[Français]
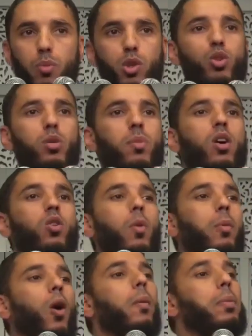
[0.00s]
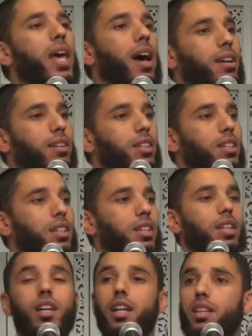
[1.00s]
Le musulman comprend bien
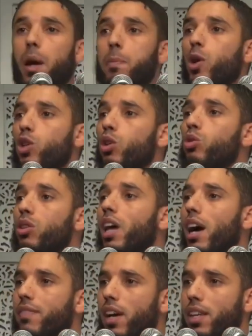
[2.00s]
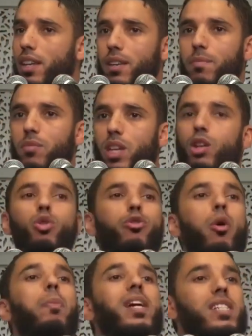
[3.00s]
qu'il est important de travailler, qu'il
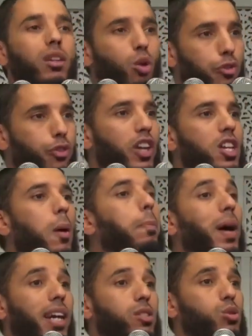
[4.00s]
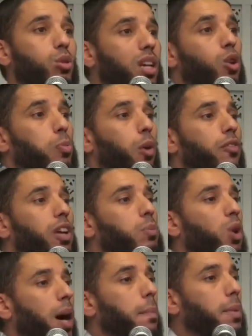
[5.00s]
ne faut pas être feignant paresseux, car le
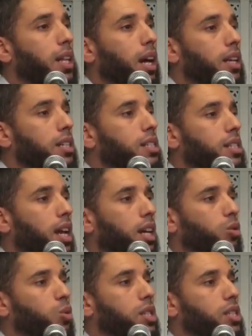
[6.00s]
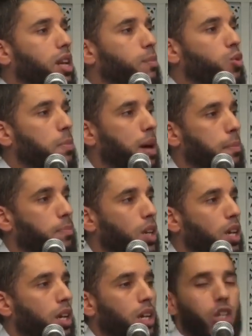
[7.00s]
prophète Mohammed lui-même
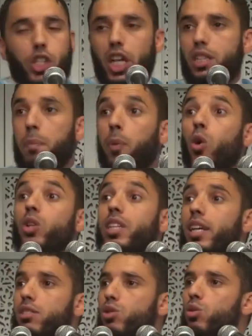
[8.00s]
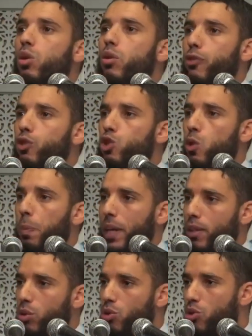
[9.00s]
cherchait protection, refuge
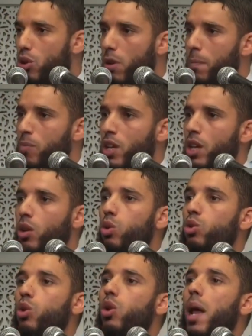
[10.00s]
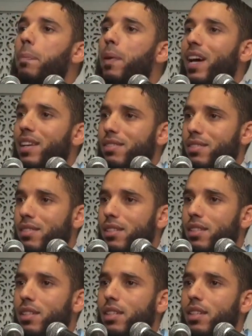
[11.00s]
auprès de Dieu contre la
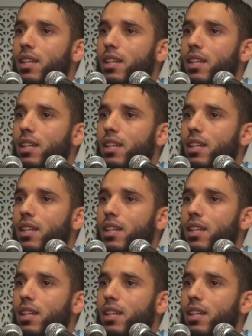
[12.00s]
paresse.